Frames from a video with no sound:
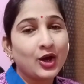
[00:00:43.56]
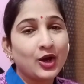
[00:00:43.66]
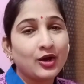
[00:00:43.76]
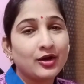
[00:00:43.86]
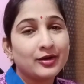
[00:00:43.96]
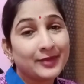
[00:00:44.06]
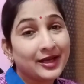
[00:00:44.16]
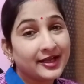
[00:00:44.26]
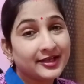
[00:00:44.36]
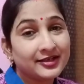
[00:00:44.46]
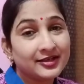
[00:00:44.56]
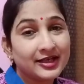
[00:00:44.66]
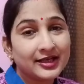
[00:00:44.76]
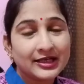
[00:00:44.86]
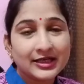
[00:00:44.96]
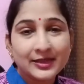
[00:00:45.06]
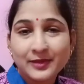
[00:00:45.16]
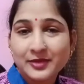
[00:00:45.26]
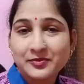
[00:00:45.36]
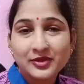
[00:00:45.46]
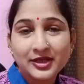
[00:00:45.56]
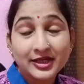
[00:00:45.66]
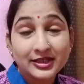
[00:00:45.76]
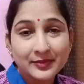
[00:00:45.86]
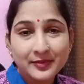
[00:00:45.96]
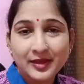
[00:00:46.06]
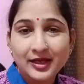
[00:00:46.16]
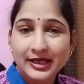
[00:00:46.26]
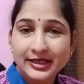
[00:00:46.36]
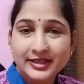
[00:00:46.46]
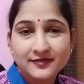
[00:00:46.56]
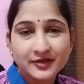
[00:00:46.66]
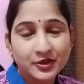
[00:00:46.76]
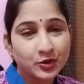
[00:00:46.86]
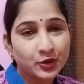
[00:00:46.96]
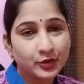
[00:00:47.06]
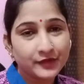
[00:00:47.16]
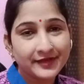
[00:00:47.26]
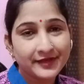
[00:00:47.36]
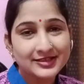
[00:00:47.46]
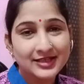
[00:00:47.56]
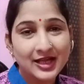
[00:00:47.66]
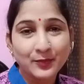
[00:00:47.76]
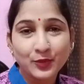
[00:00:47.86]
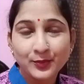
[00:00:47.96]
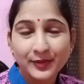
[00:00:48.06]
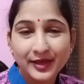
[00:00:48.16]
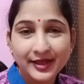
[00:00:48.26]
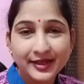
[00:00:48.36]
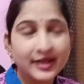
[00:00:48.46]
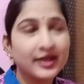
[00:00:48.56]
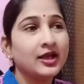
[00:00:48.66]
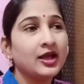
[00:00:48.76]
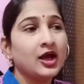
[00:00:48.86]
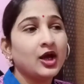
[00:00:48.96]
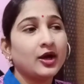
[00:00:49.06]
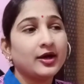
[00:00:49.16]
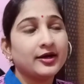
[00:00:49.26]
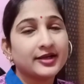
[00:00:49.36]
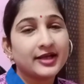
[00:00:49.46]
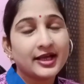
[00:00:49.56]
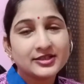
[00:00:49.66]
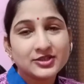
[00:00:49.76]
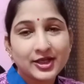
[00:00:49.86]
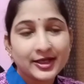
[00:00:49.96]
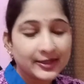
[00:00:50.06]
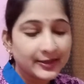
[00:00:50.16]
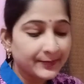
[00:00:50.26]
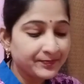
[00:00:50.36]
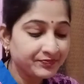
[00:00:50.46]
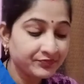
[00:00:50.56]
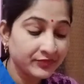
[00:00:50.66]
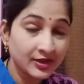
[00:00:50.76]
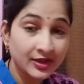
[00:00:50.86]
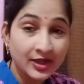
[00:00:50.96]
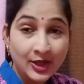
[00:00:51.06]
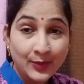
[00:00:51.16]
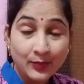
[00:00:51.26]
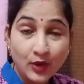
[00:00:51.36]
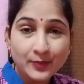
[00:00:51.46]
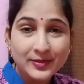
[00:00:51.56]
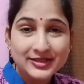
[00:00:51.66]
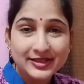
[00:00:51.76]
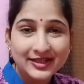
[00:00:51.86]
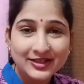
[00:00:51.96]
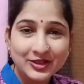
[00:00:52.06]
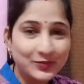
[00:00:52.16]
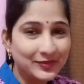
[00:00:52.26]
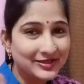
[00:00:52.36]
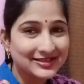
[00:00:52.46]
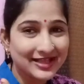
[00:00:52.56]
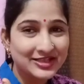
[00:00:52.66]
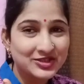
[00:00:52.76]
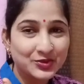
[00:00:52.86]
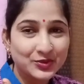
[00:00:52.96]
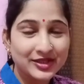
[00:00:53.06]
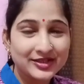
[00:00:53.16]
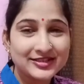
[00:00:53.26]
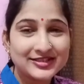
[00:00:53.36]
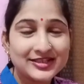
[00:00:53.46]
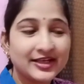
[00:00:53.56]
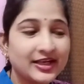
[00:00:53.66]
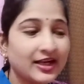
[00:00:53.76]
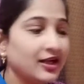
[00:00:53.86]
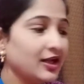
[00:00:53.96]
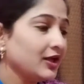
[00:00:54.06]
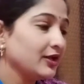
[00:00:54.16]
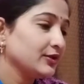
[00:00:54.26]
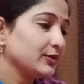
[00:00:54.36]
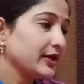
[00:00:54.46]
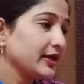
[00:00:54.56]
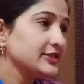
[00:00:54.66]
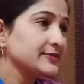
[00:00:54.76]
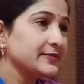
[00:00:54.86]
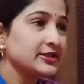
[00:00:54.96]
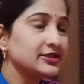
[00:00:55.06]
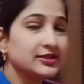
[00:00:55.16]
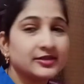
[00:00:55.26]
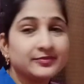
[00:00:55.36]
और बेल आइकन क्लिक करना मत भूलिएगा तभी मेरे लेटेस्ट वीडियो के नोटिफिकेशन आपको मिलेंगे और गाइज जो है ना ब्लॉग पसंद आता तो प्लीज़ लाइक ज़रूर दे दीजिएगा तो गाइज बस